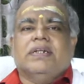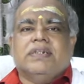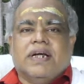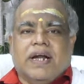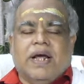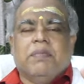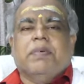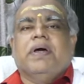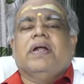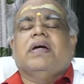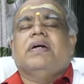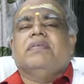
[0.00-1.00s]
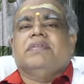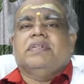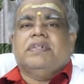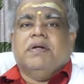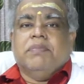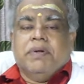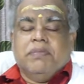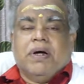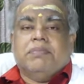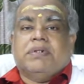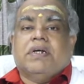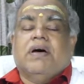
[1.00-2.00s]
நிறைய பேருக்கு வந்து இந்த
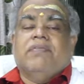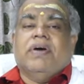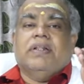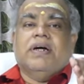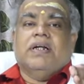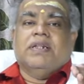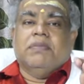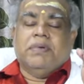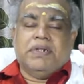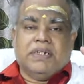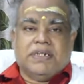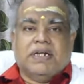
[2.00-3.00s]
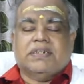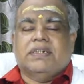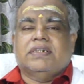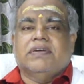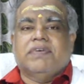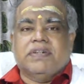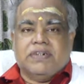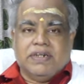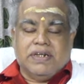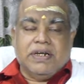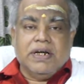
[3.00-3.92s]
மீமாம்சா வேதாந்தம் என்ற சாஸ்திரத்தை தவிர்த்து